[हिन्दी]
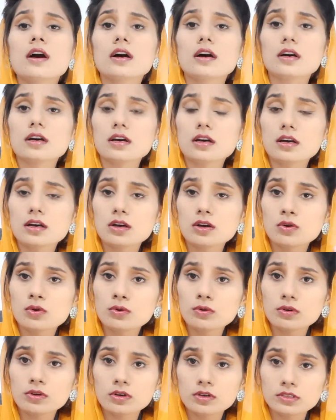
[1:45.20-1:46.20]

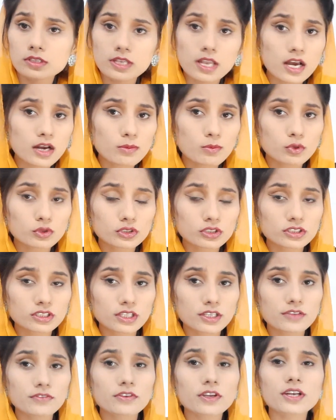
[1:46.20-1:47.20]
तलाक मौसर
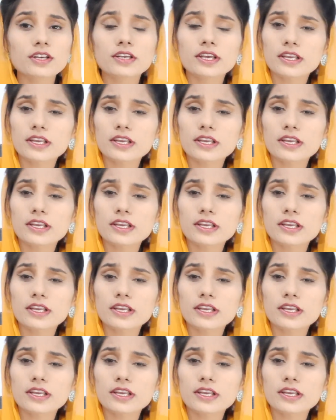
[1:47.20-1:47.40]
सर्टिफिकेट